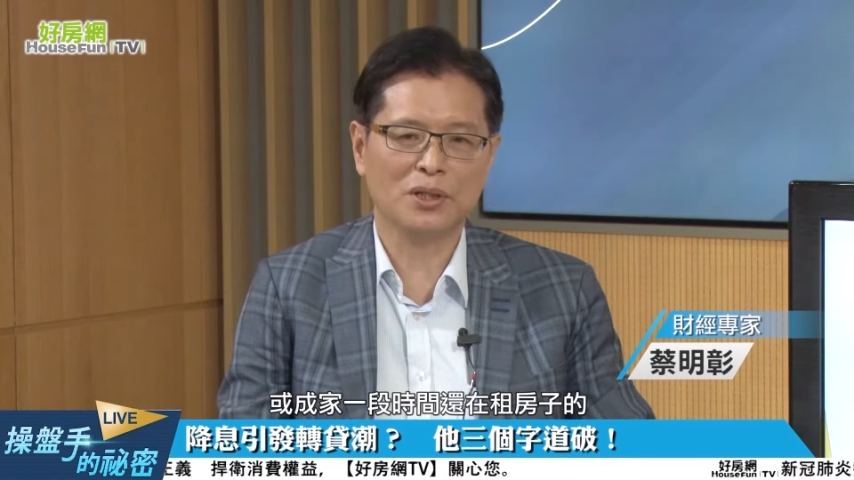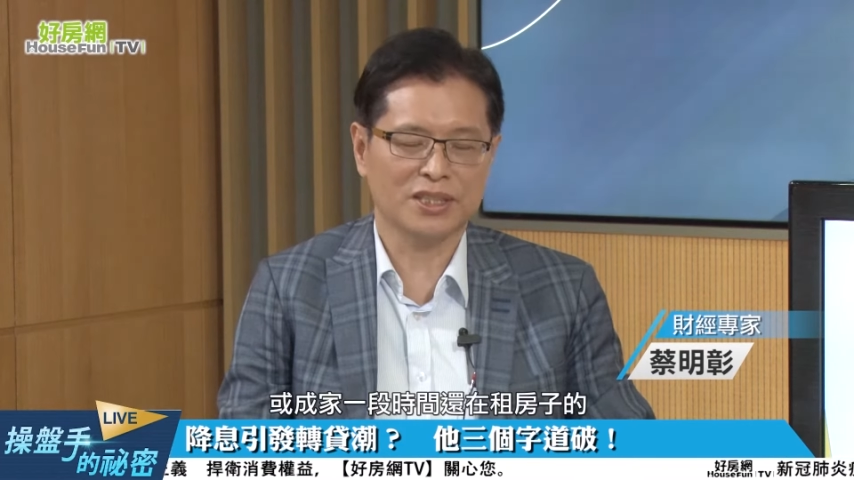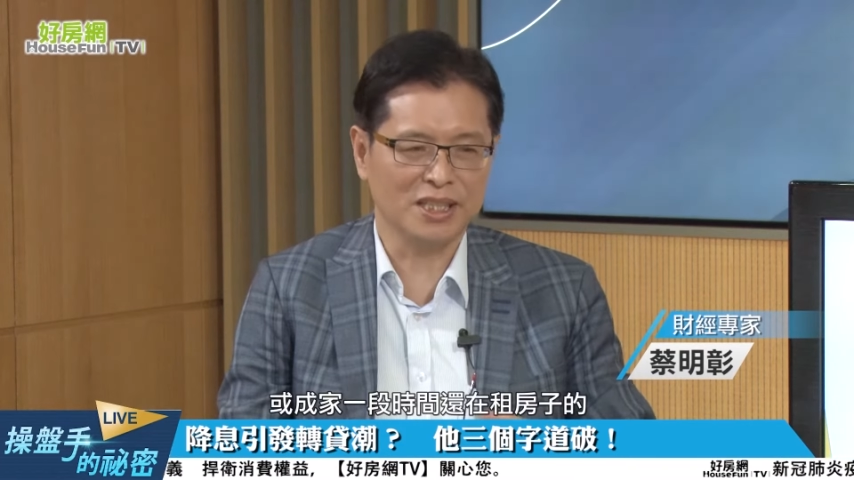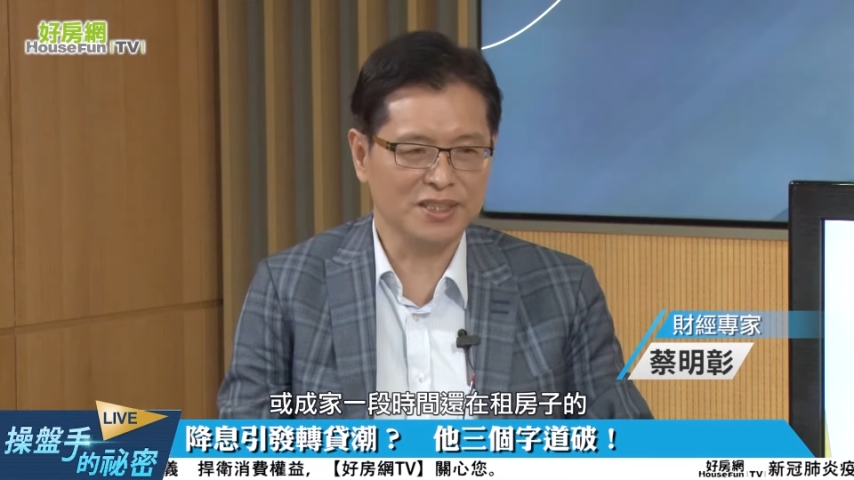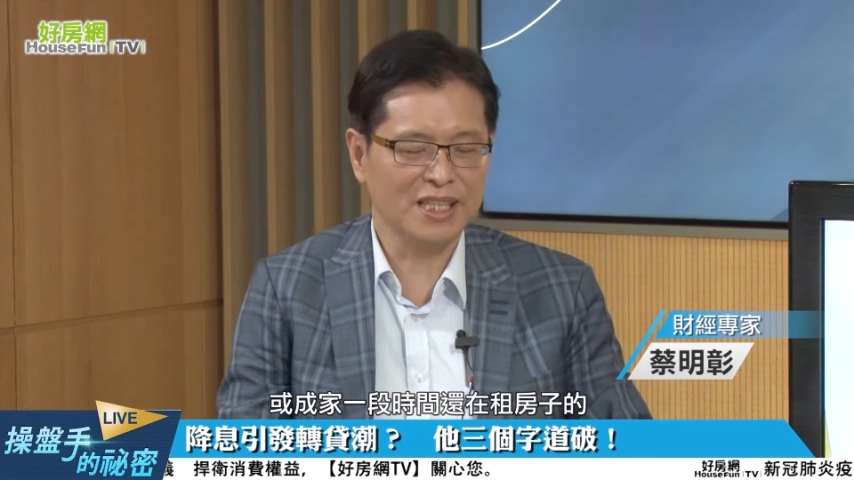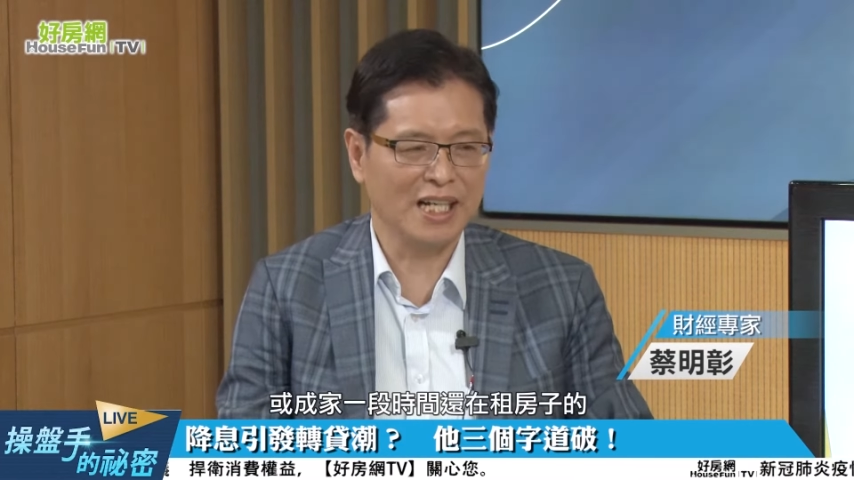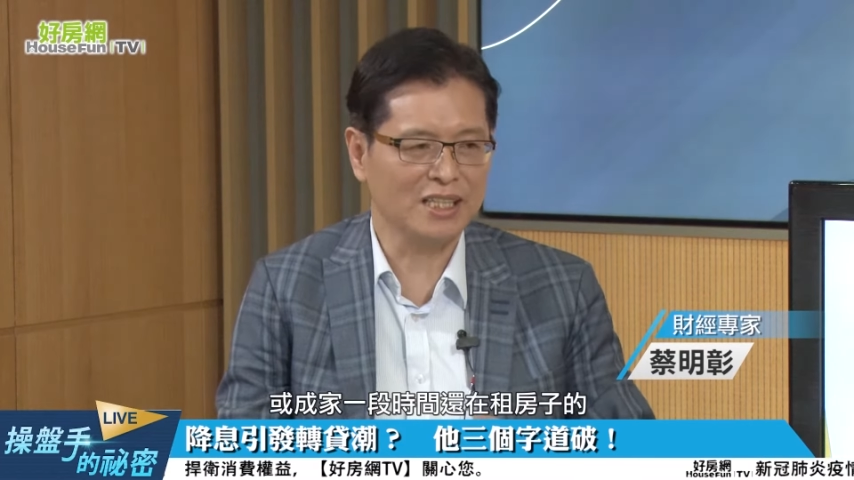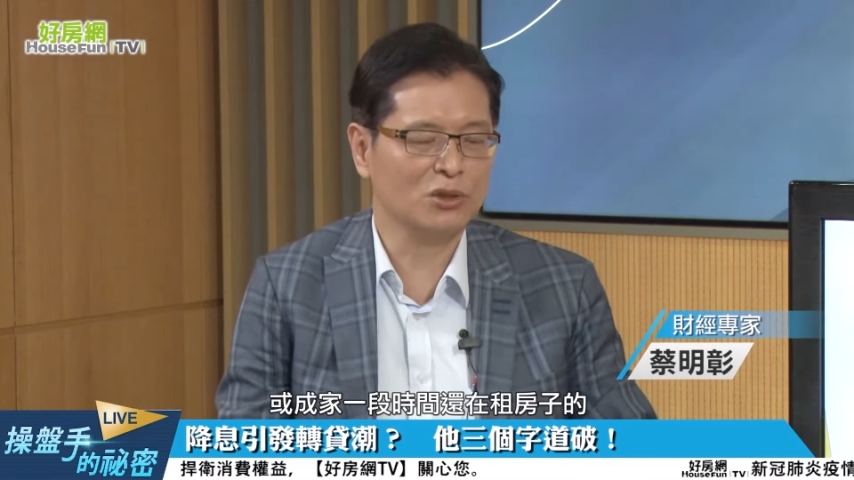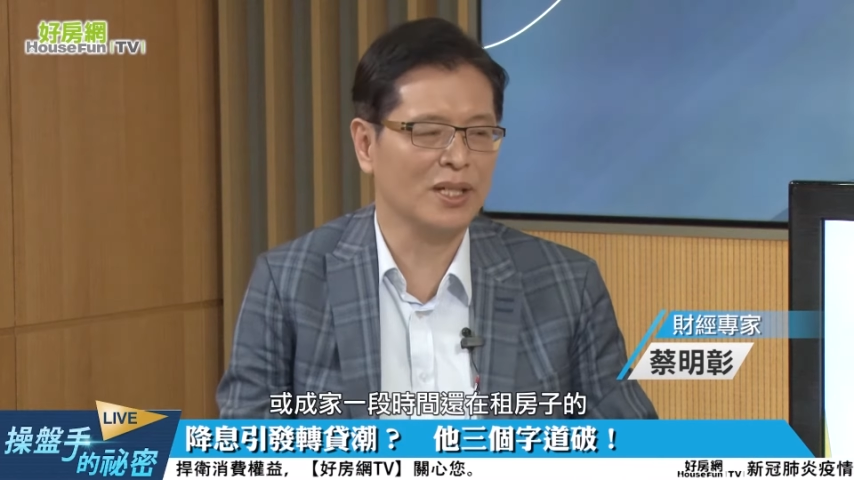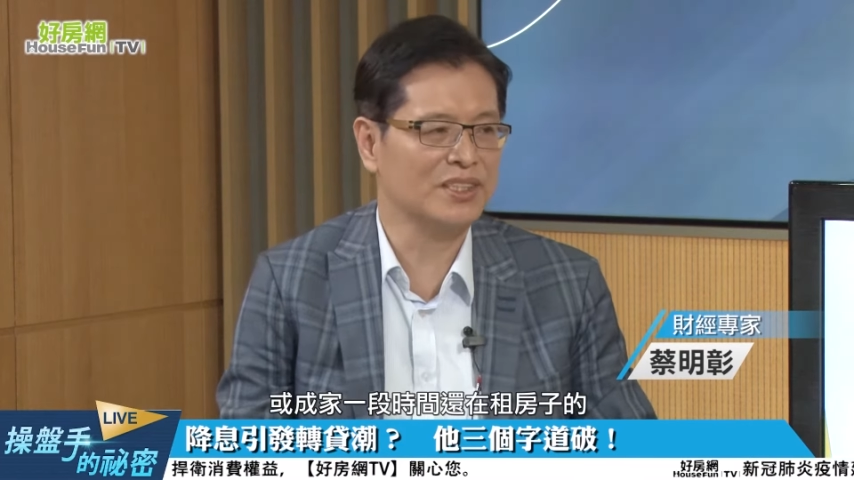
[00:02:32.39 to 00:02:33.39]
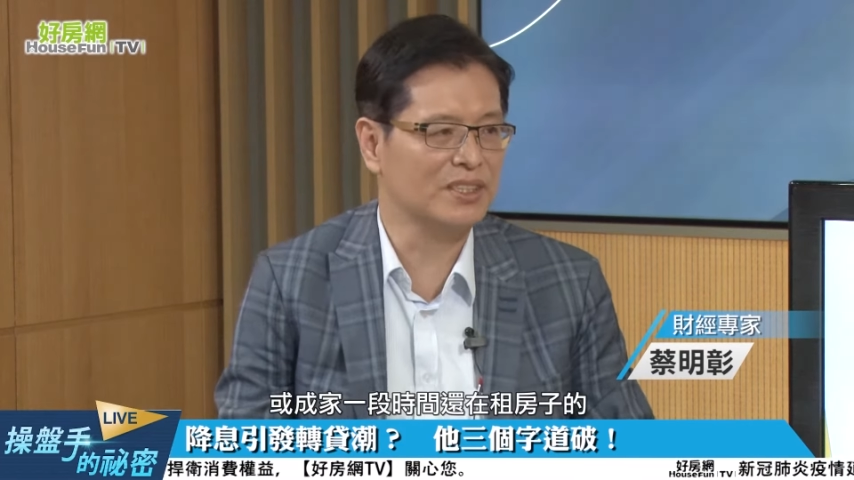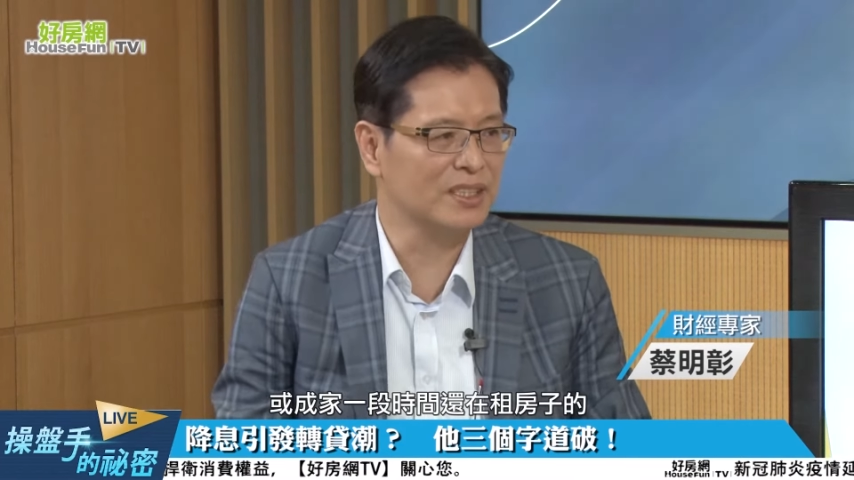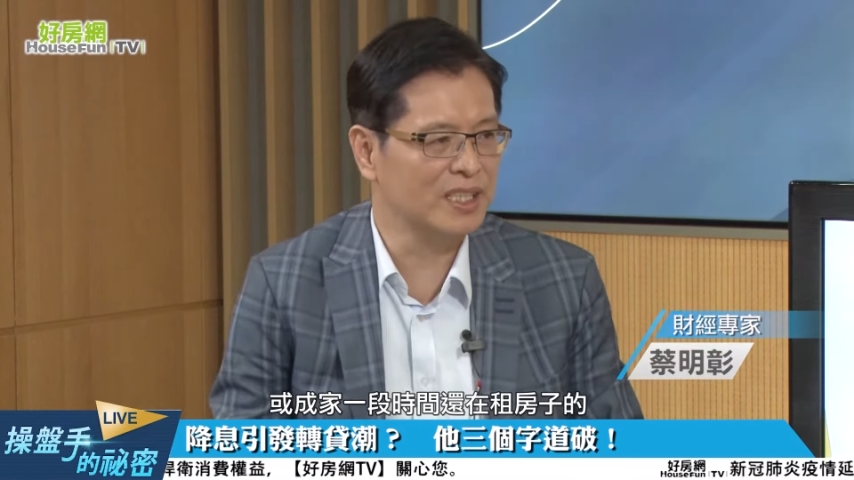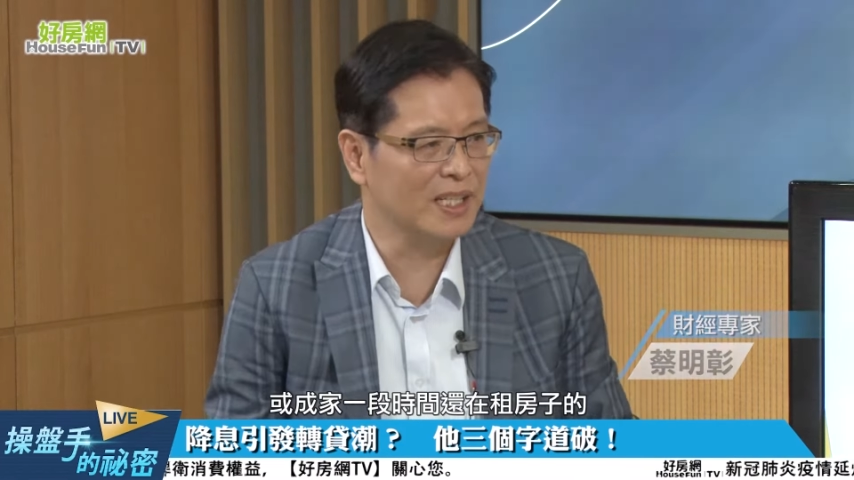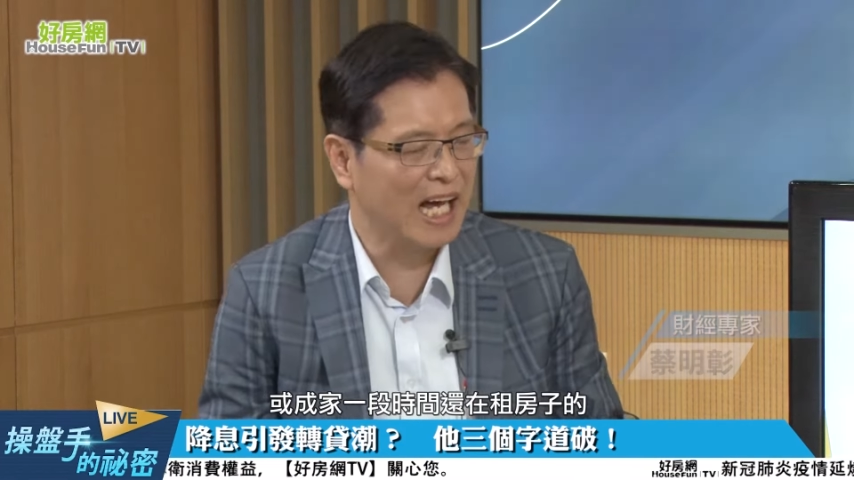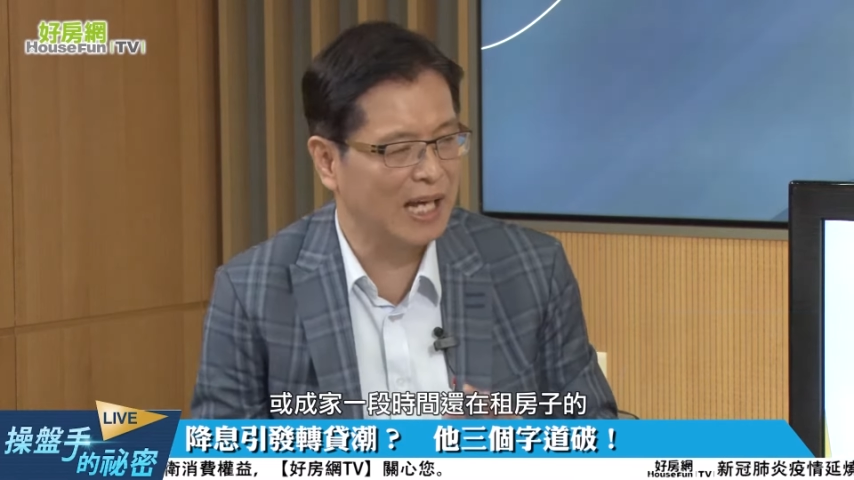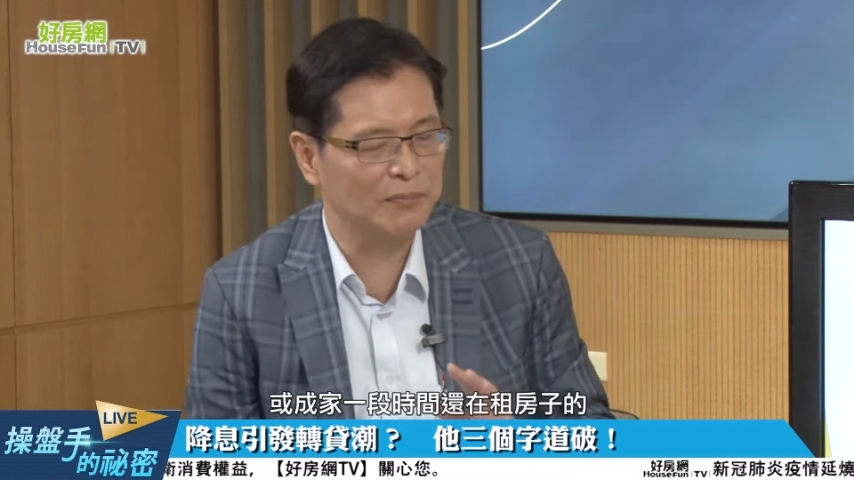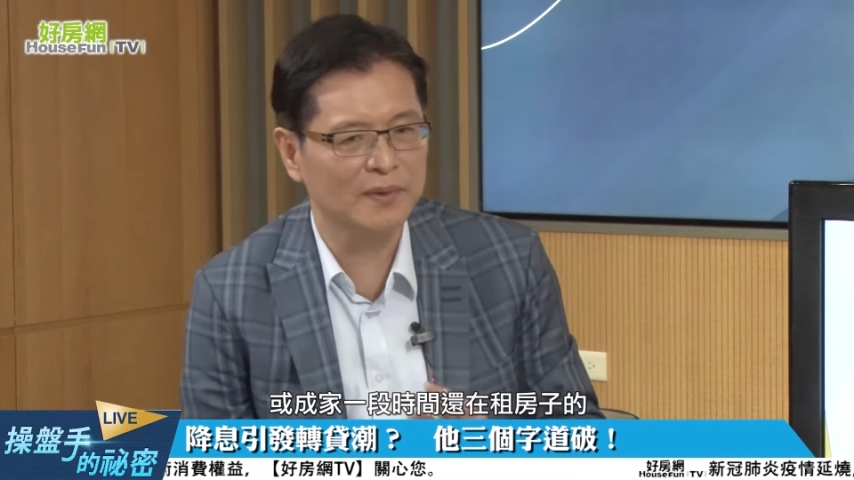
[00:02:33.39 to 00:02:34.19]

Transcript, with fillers: 或成家一段时间